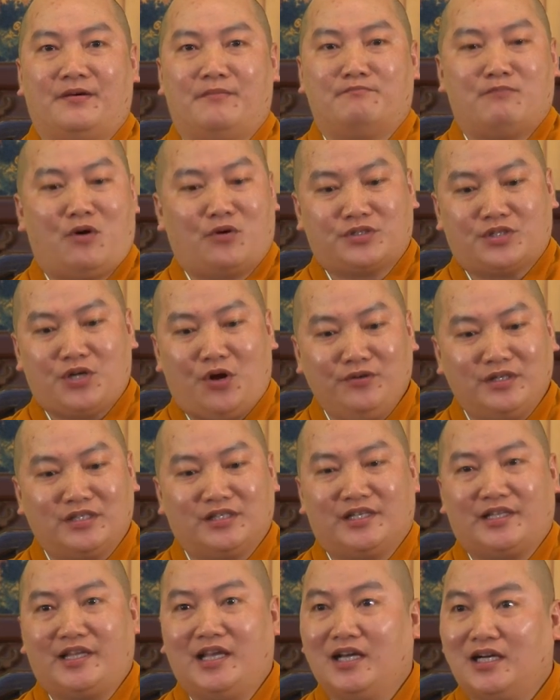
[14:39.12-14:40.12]
Một số
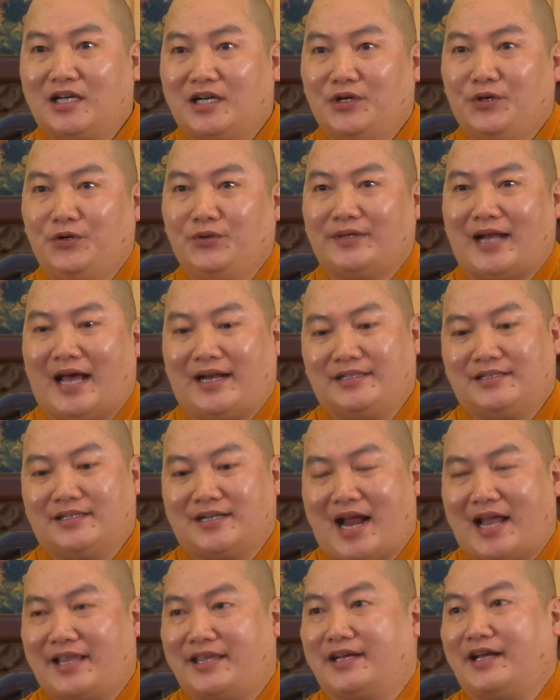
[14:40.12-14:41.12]
người nghiên cứu đã đưa
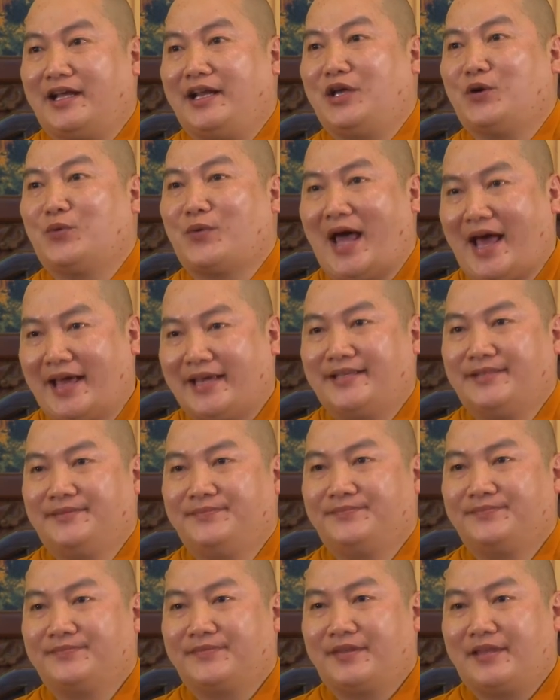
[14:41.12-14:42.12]
ra những cái điều này.
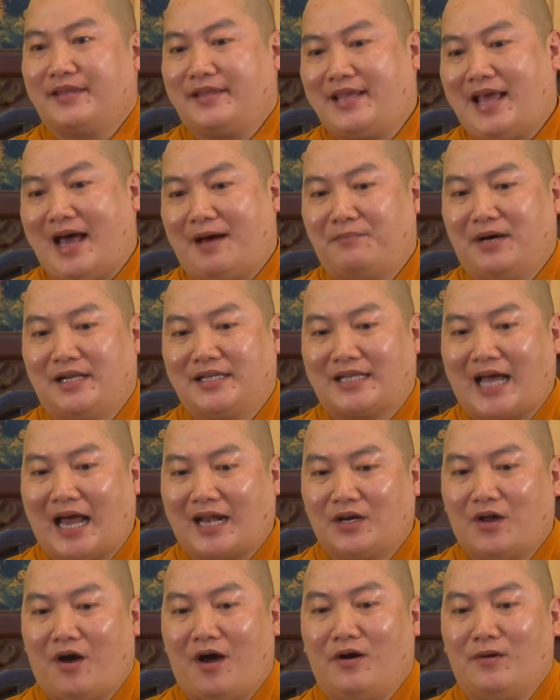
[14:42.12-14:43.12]
Và bên
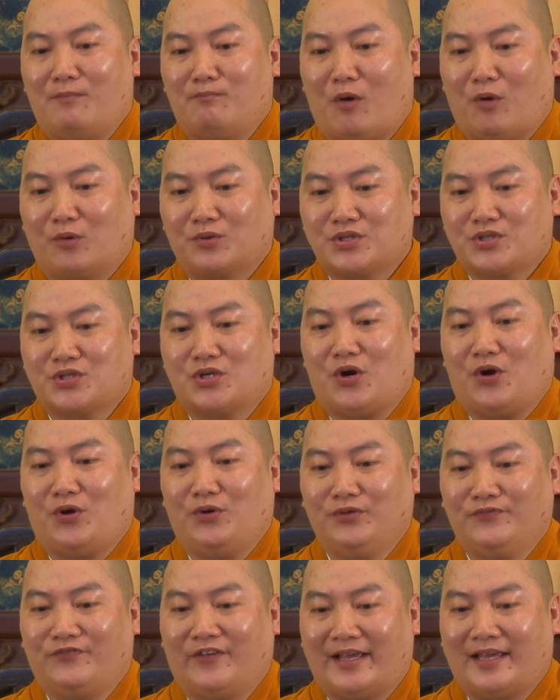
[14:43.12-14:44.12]
cạnh đó một
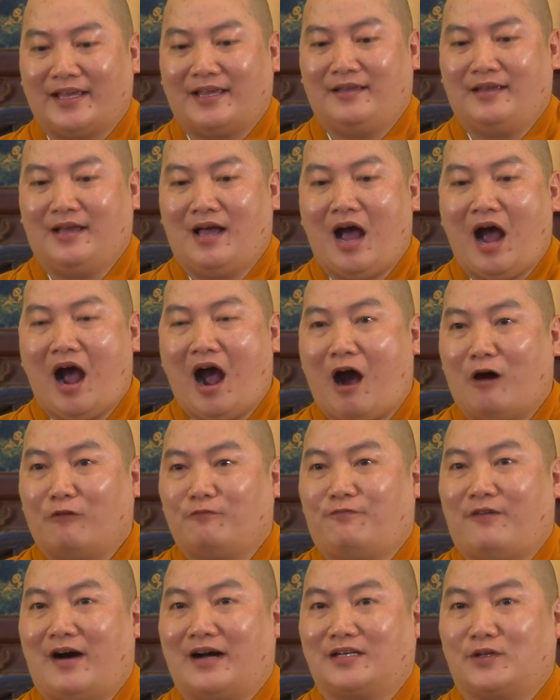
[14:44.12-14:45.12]
số vị
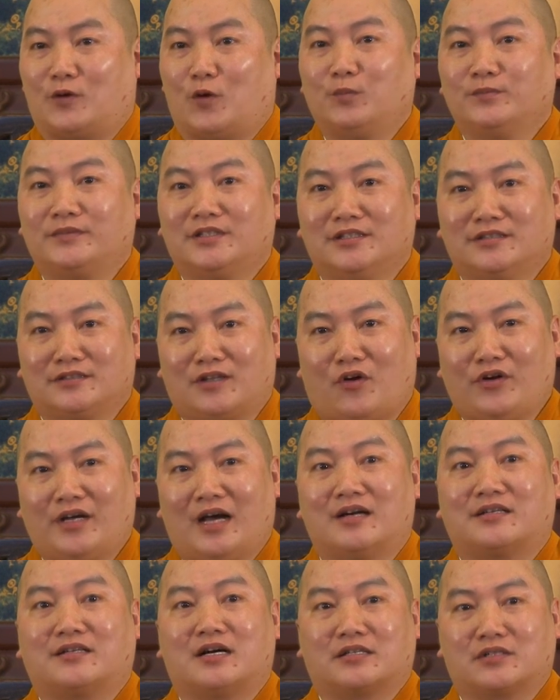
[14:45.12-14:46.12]
học Phật cũng tương đối
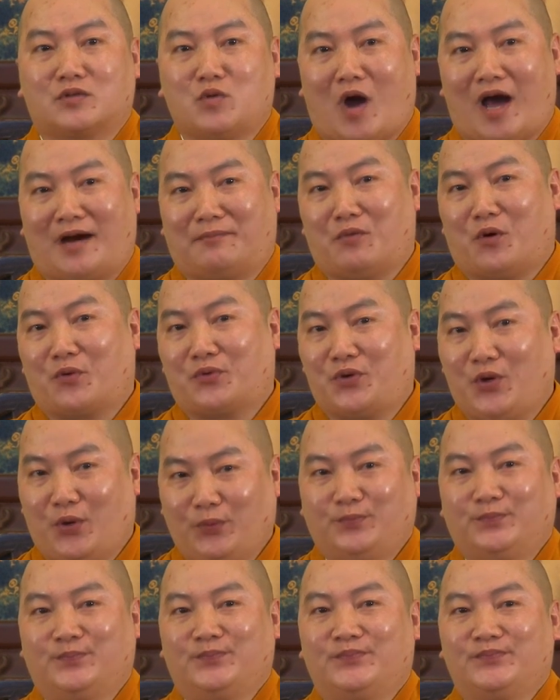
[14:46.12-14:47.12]
hơi cực đoan một
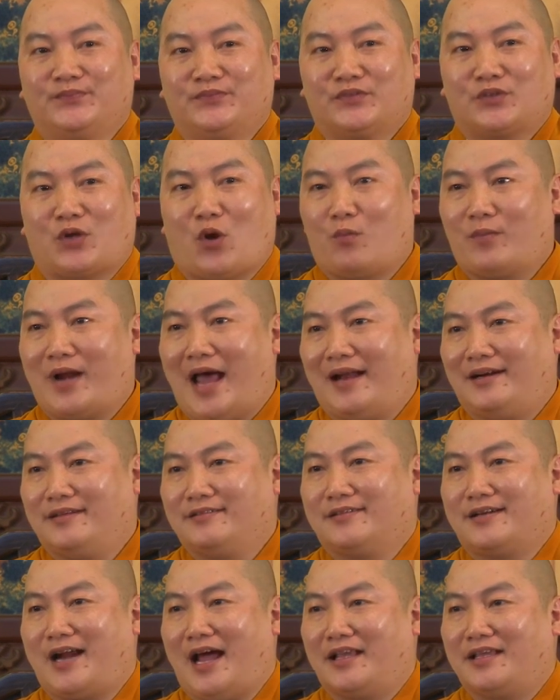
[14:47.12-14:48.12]
chút, cũng đã
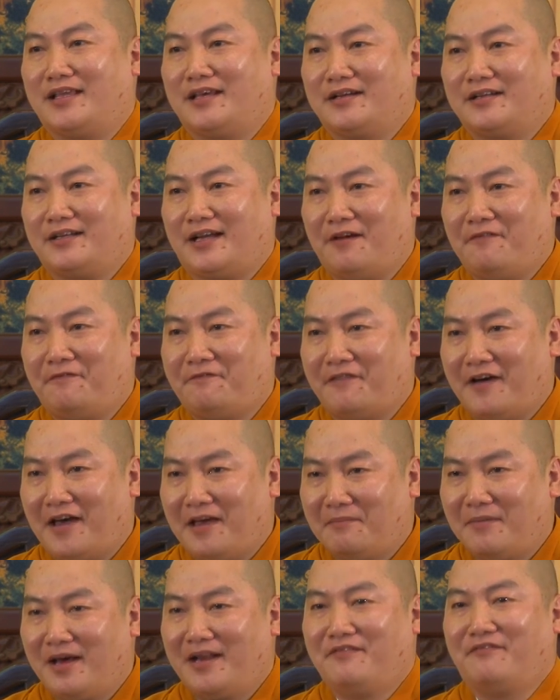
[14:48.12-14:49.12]
đưa ra những
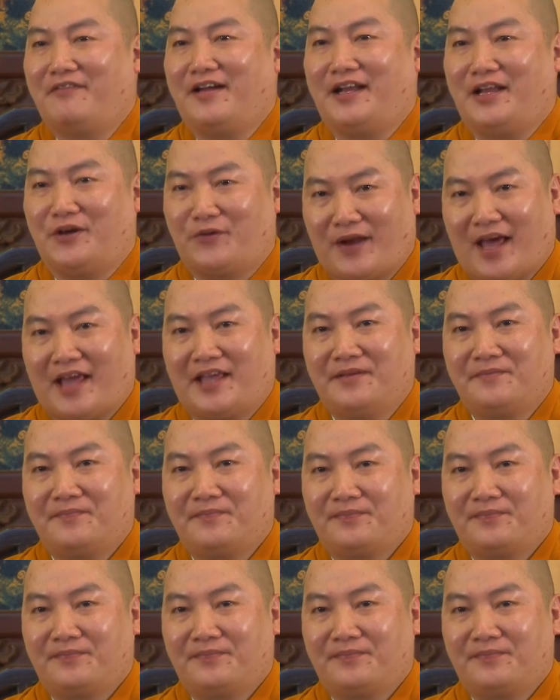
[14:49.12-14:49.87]
phê bình về điều này,